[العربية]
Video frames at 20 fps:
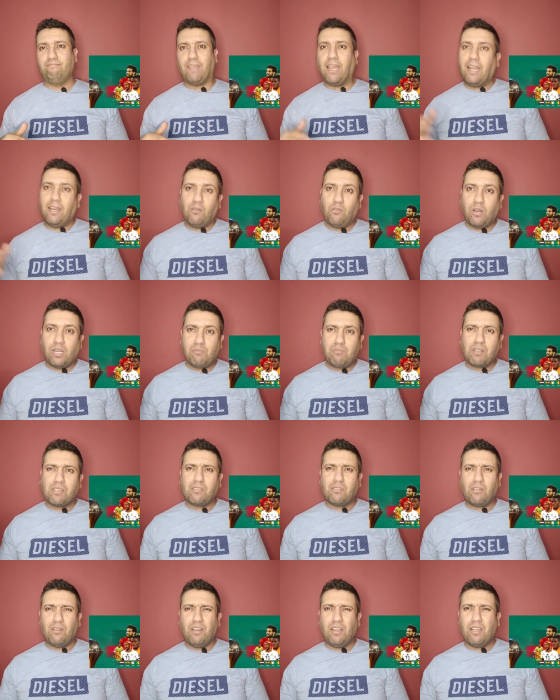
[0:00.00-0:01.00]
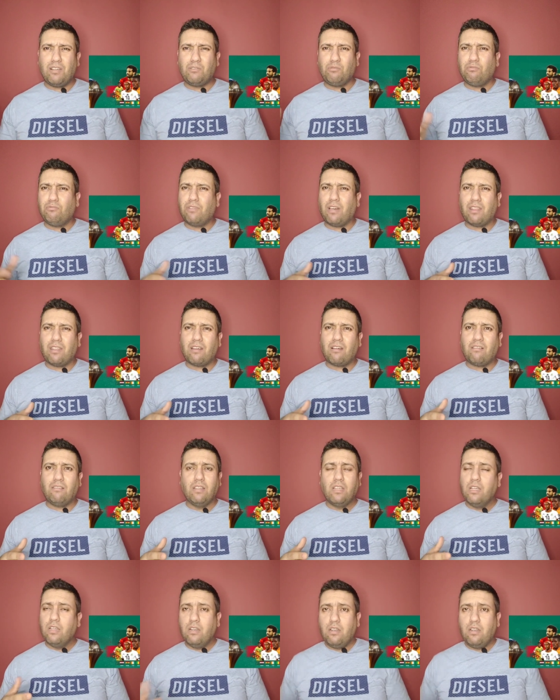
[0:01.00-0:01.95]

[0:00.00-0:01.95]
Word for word: كاين يقول لك مصر علاش وكذا